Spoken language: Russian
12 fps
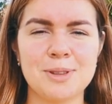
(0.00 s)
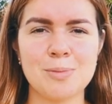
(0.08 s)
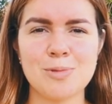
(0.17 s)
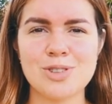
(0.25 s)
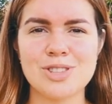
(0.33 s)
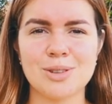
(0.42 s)

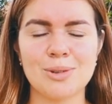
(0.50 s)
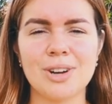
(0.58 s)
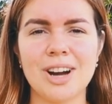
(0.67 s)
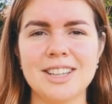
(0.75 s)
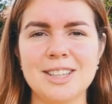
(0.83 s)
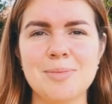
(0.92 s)
потому что
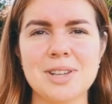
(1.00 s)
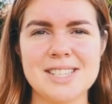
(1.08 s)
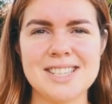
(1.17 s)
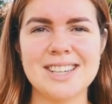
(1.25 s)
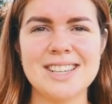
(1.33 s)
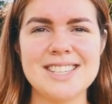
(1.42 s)
только они меня
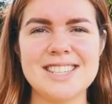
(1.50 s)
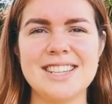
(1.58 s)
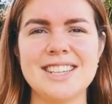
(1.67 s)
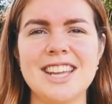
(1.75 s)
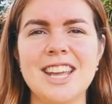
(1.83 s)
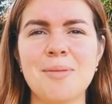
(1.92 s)
делали
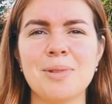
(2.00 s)
сильнее,